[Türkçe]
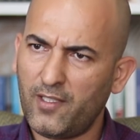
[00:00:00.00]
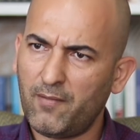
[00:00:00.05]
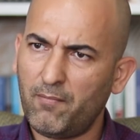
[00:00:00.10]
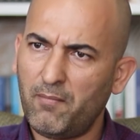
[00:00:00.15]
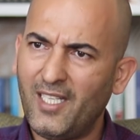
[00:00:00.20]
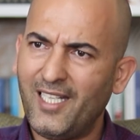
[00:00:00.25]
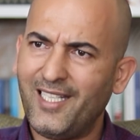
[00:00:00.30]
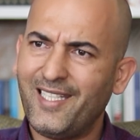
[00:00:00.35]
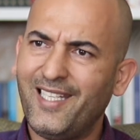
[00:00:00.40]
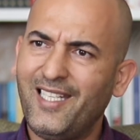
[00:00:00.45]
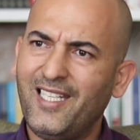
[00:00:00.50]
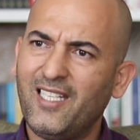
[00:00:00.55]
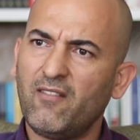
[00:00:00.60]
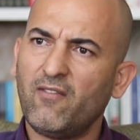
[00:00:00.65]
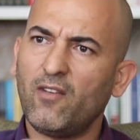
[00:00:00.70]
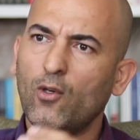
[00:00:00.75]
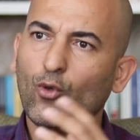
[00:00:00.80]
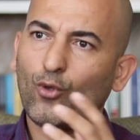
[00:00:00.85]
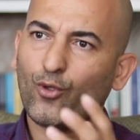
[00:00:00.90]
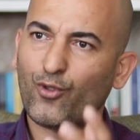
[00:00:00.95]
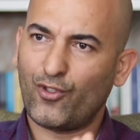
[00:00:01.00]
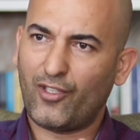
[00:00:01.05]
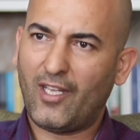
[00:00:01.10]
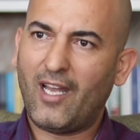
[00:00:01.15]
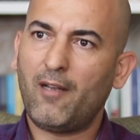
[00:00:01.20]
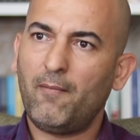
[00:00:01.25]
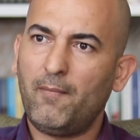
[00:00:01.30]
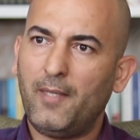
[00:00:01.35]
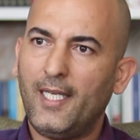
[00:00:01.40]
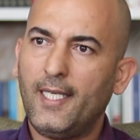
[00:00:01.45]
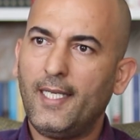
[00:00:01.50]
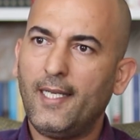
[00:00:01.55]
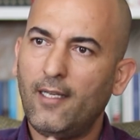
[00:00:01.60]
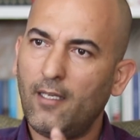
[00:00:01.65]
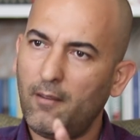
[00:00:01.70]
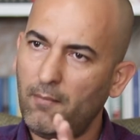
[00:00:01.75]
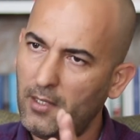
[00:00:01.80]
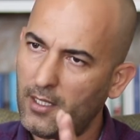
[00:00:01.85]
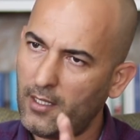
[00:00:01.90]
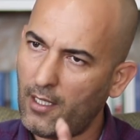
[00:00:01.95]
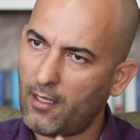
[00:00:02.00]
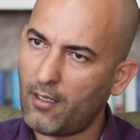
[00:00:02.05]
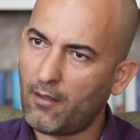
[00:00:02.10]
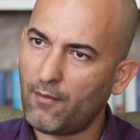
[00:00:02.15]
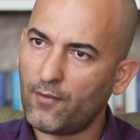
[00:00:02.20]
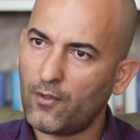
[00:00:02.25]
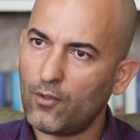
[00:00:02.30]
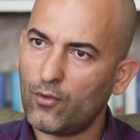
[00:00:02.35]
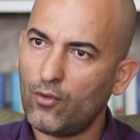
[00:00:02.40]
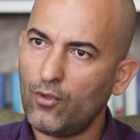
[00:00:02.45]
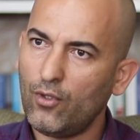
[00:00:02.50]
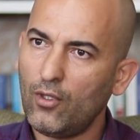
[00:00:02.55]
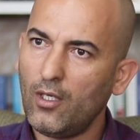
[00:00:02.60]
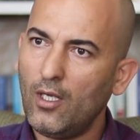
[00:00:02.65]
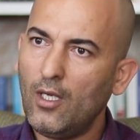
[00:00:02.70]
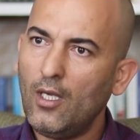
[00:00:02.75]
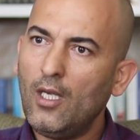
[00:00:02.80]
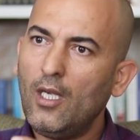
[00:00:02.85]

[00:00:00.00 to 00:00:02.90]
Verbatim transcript: bilgilik ve kutsal bilgiler bir tarafta diyor.